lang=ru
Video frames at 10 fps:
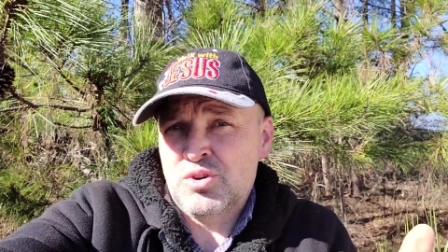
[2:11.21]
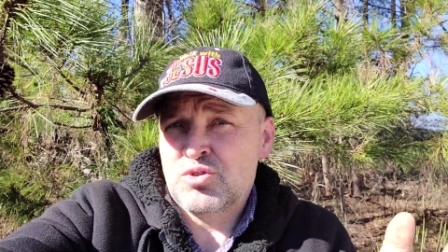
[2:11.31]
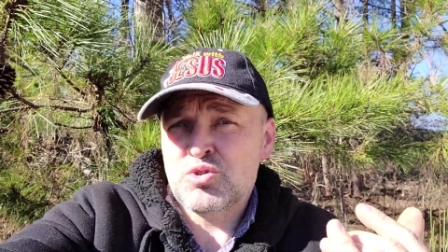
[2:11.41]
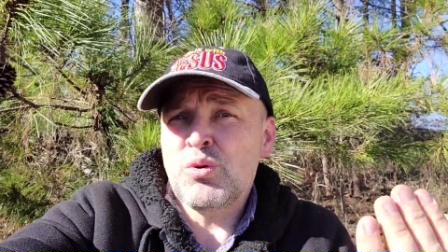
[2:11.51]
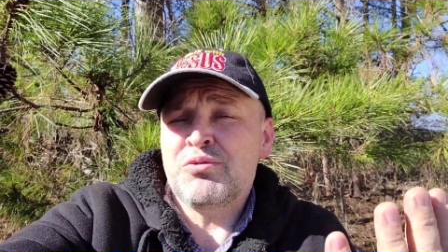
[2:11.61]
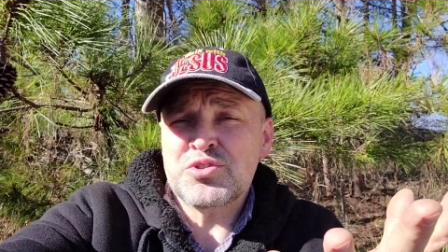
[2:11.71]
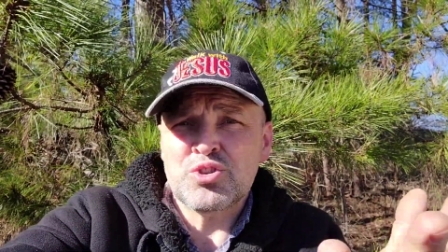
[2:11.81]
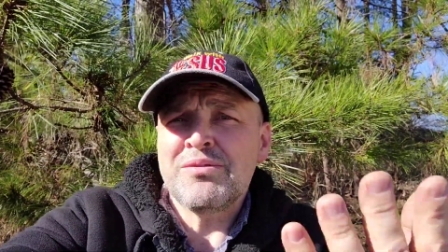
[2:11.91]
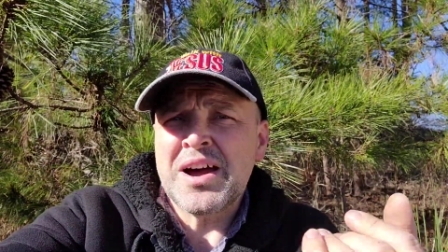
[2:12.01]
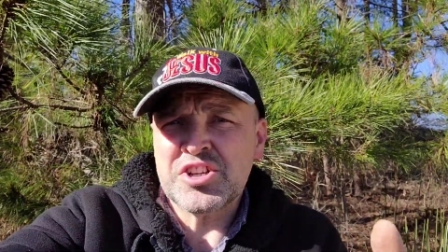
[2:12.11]
Что,
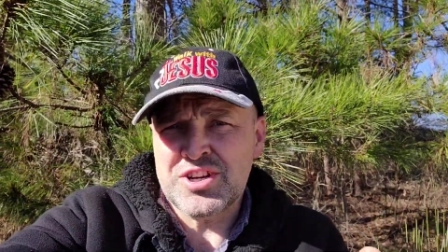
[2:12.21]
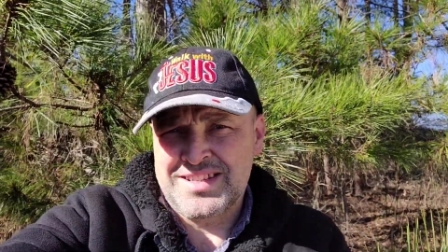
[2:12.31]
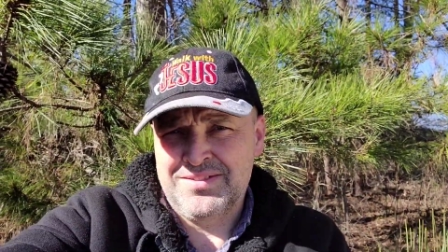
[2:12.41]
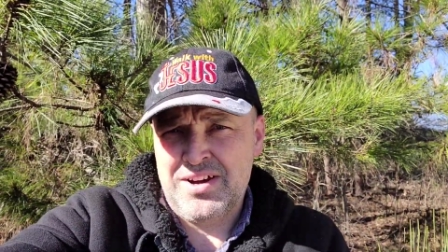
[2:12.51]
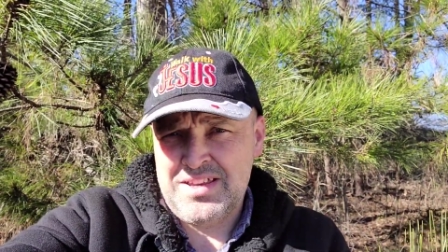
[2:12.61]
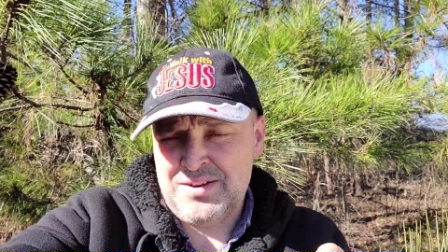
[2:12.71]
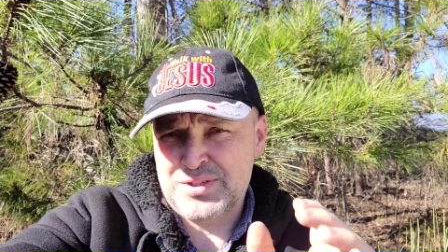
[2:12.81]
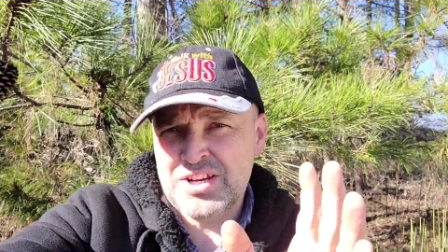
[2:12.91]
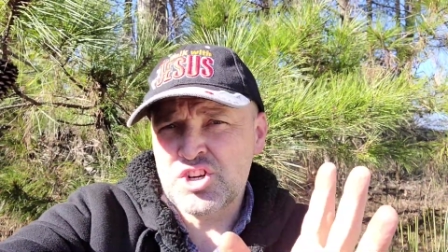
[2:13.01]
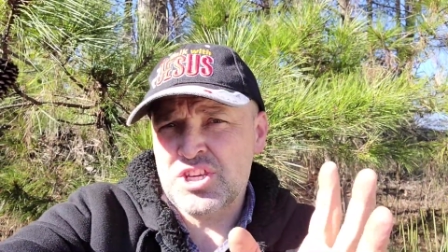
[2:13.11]
что ваше основание?
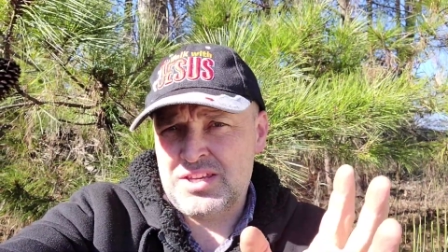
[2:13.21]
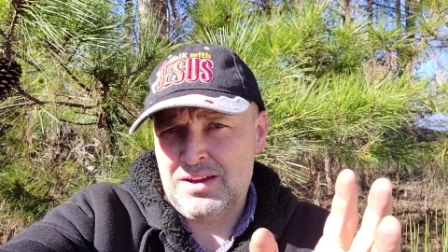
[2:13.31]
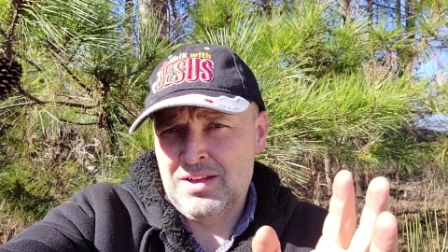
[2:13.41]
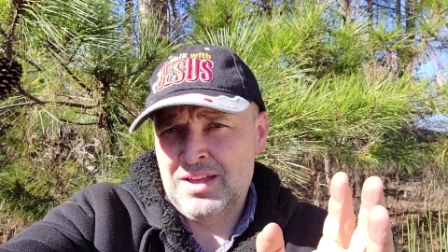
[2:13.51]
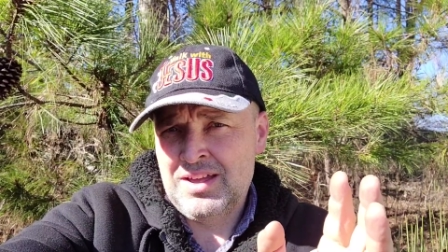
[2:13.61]
Вот скажите,